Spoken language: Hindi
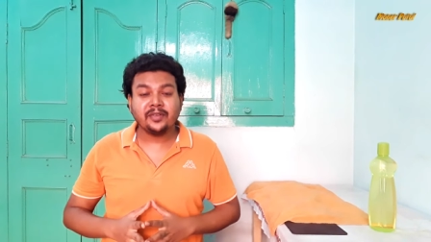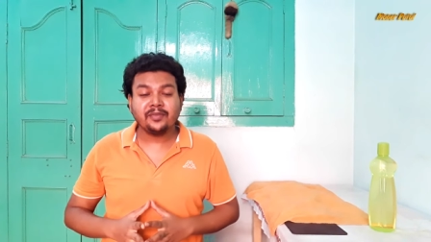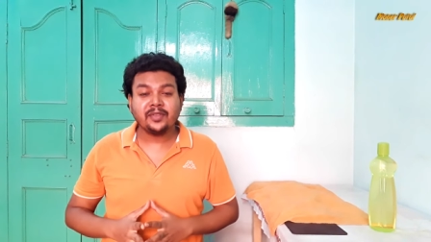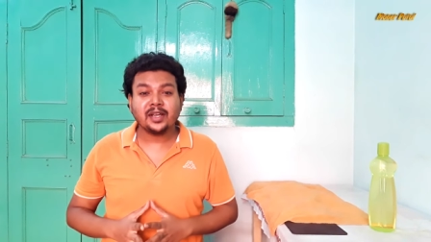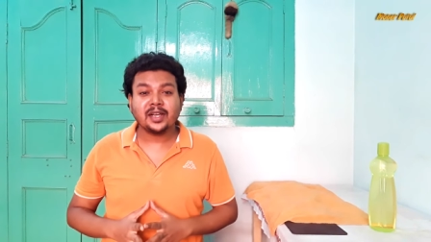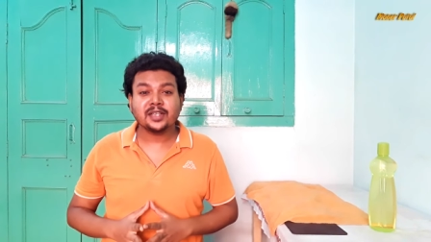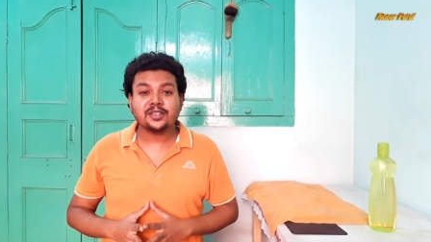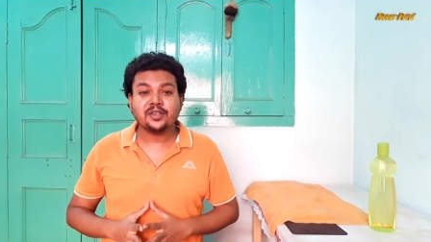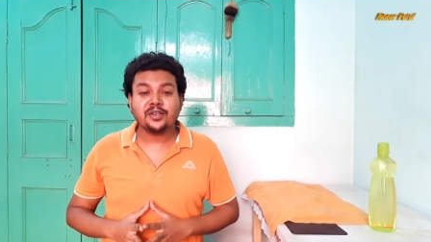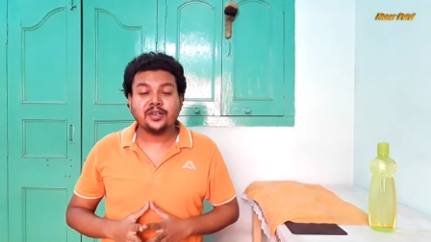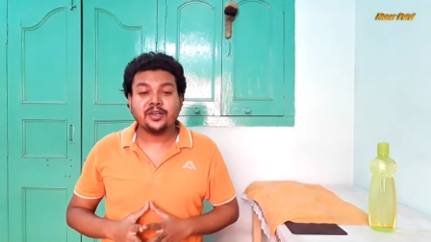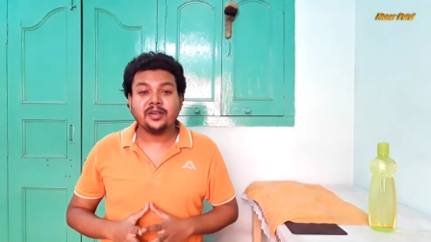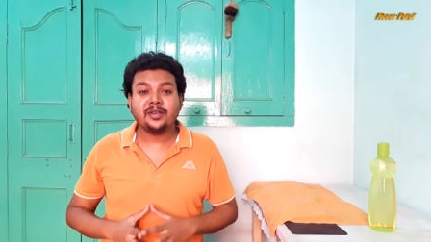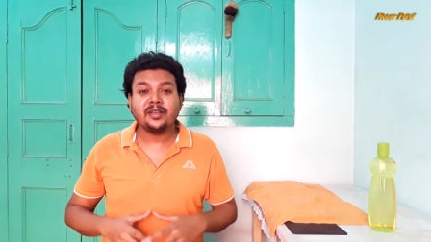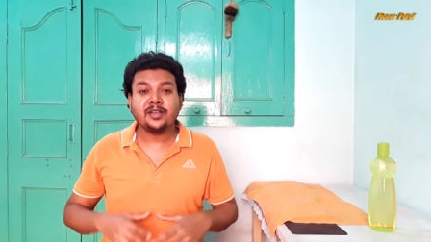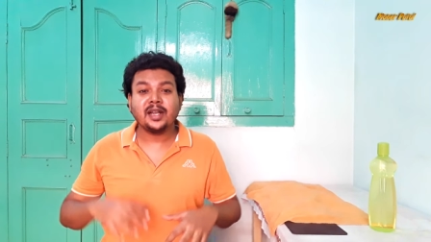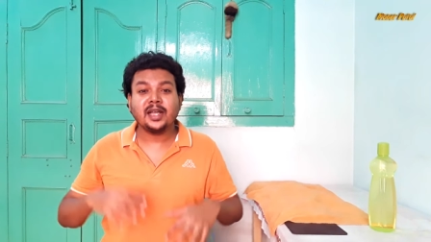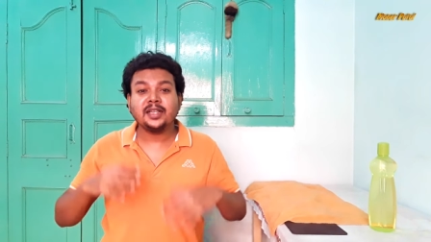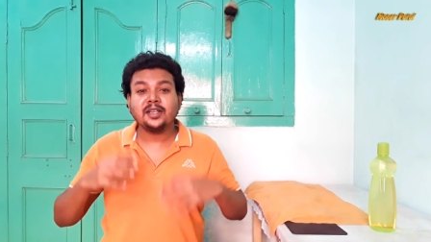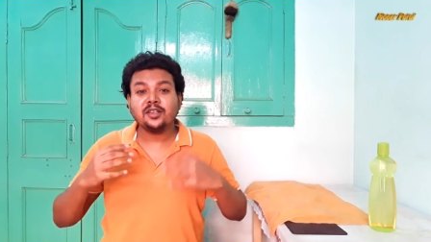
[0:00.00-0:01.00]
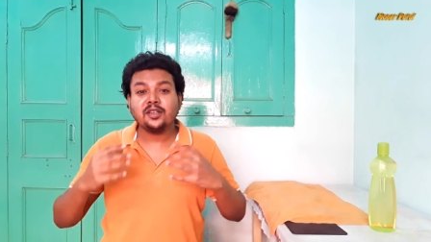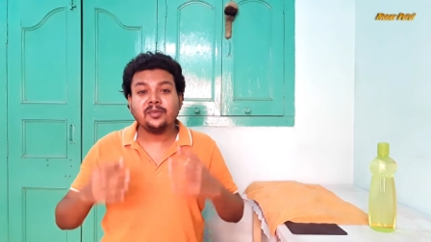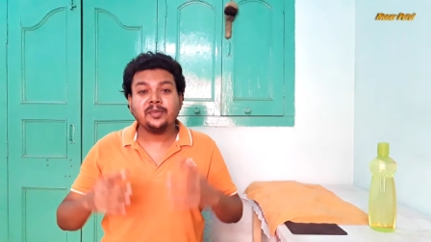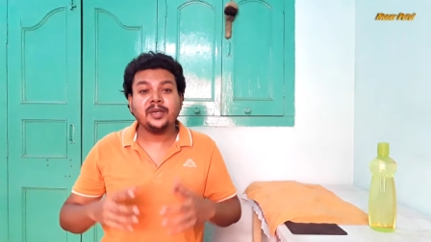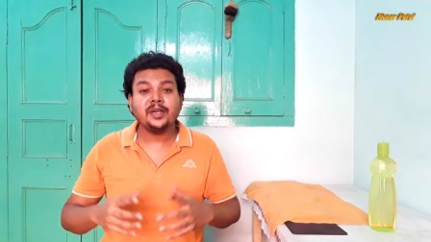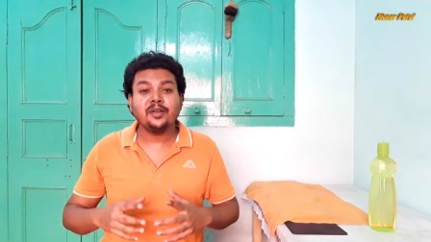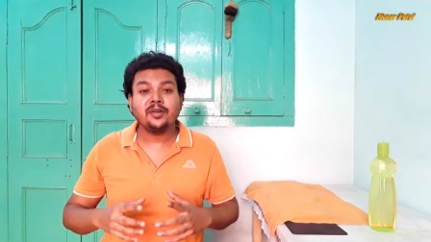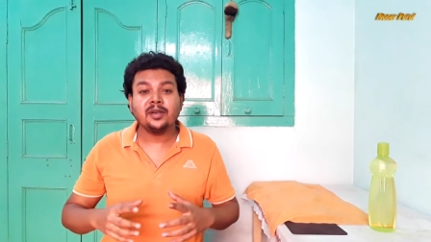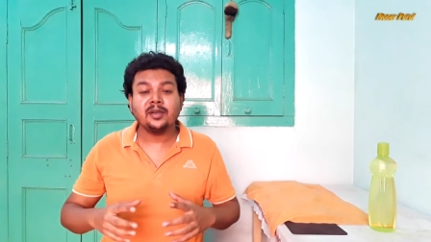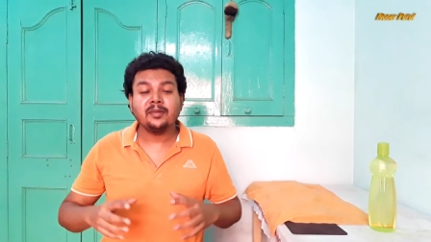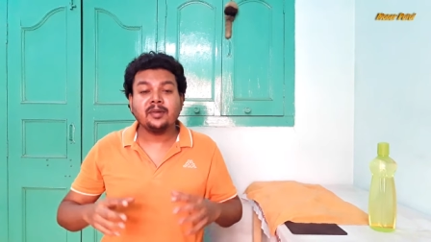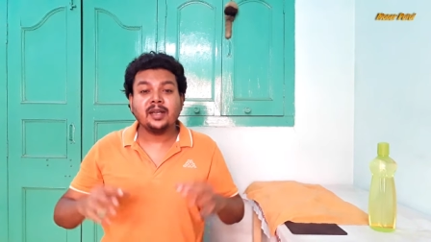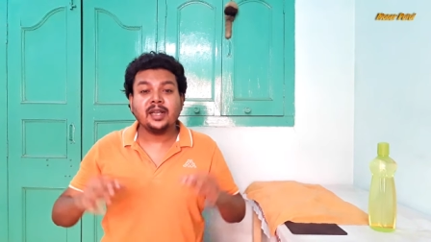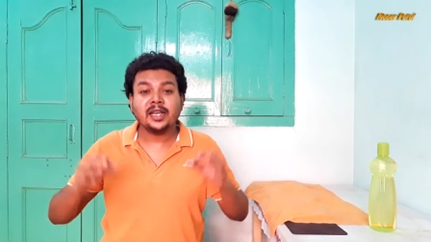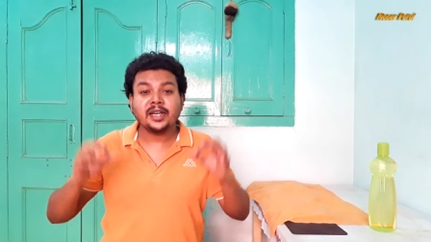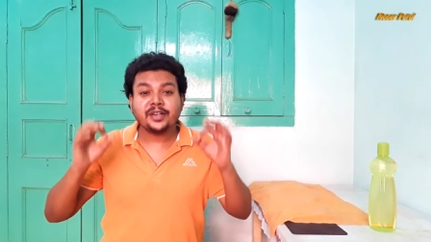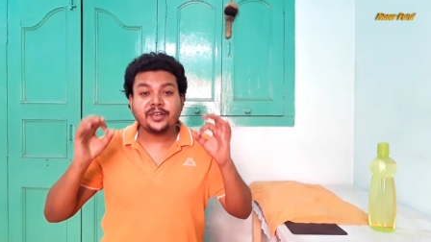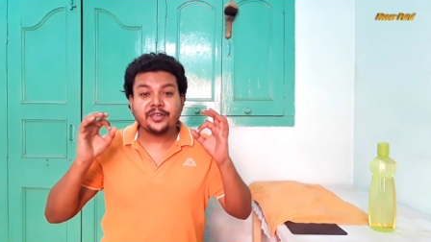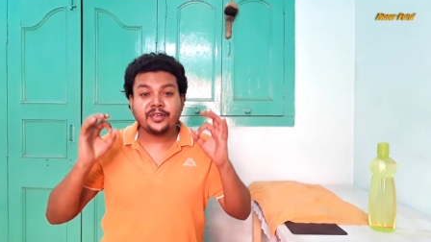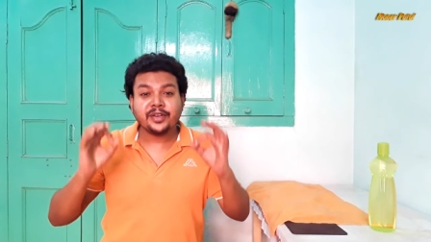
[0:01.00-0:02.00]
अगस्त इंडिया आज का जो वीडियो होने वाला है
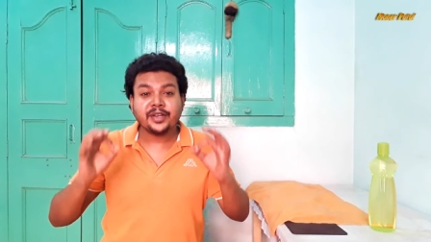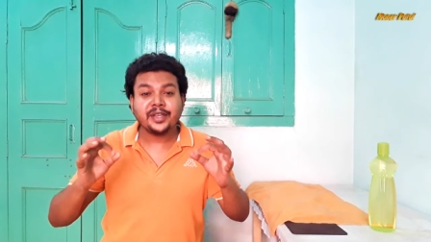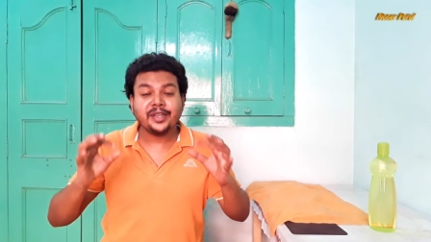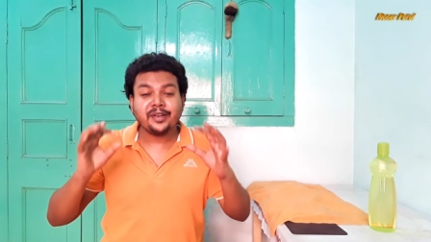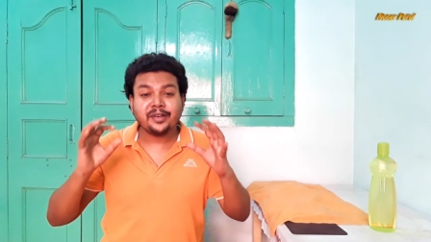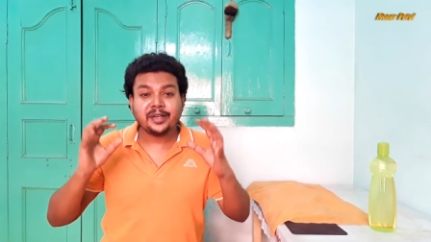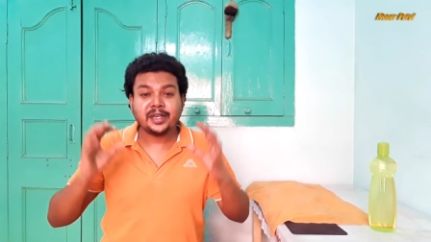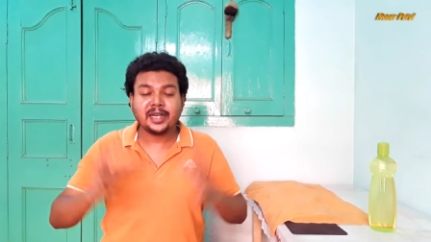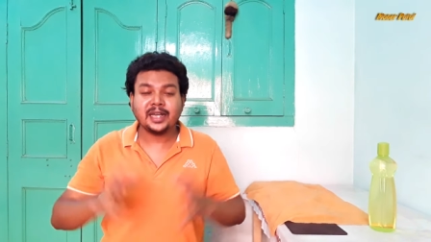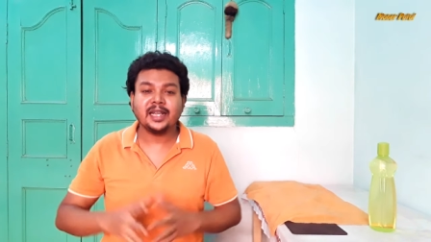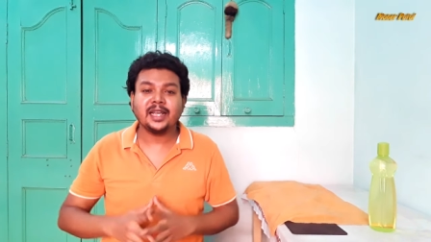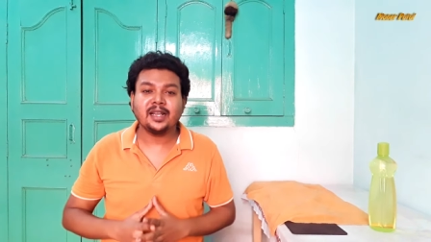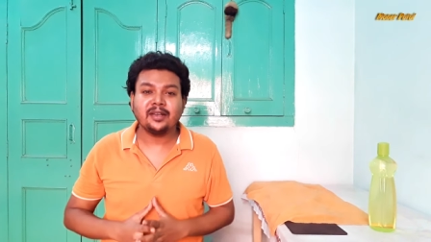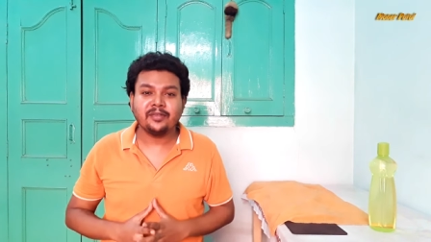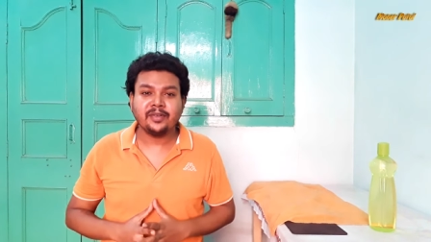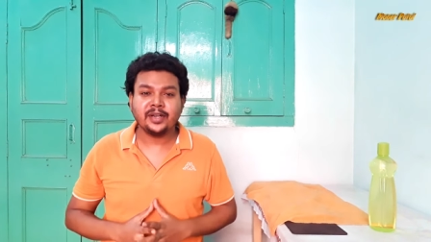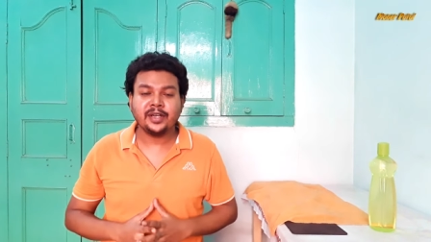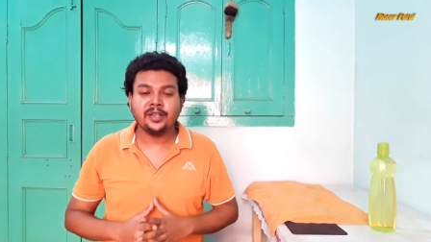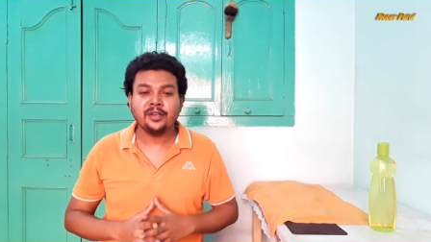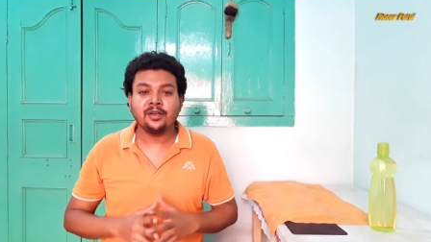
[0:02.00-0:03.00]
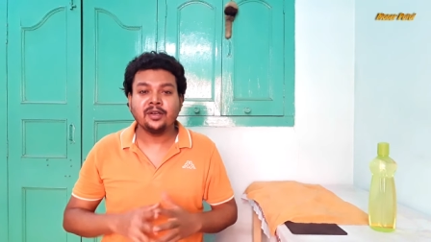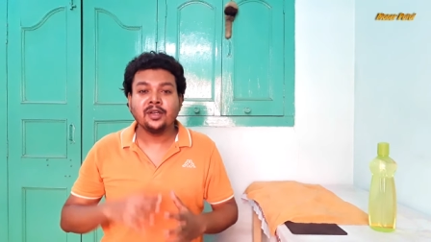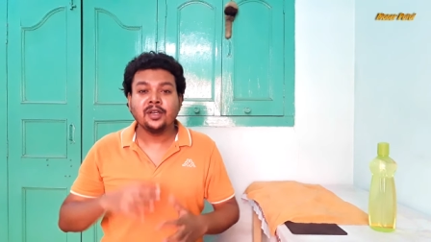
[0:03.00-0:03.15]
एक ट्रिकी और टेक्निकल वीडियो